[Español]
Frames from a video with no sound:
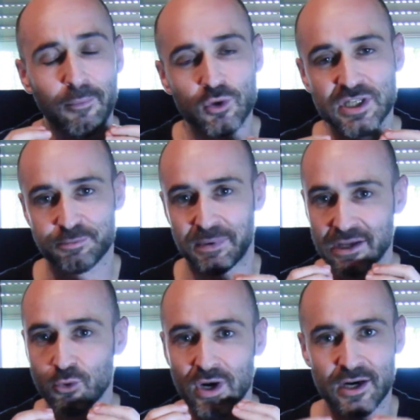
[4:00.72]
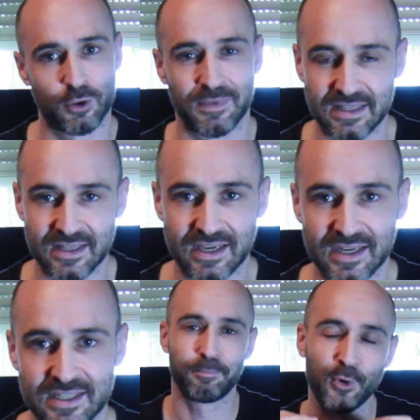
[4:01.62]
muchas películas
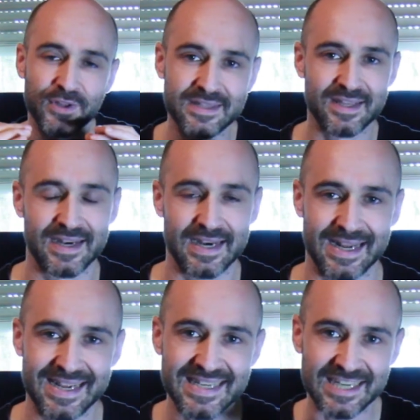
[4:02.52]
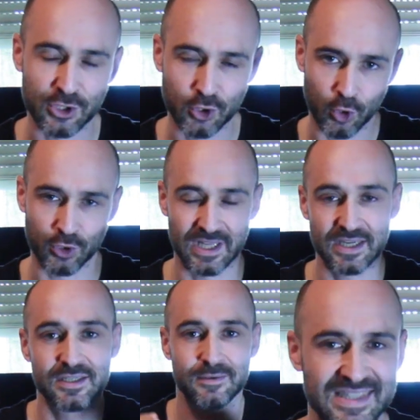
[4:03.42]
románticas poder tener esas
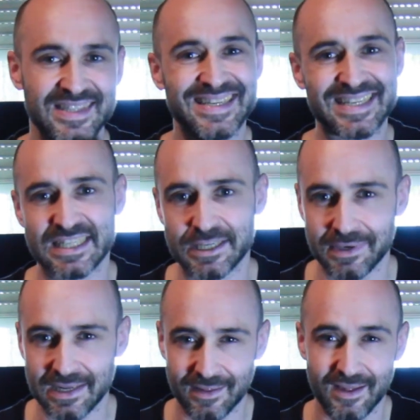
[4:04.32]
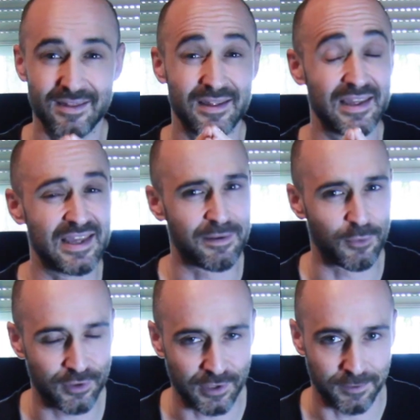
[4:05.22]
cotas de sensibilidad y
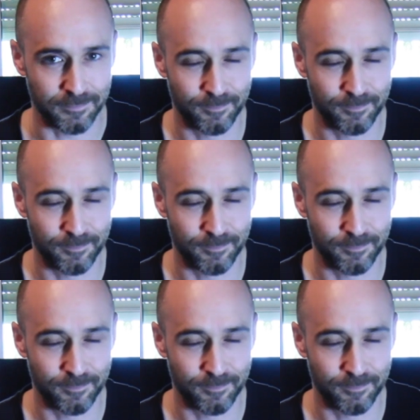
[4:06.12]
emoción.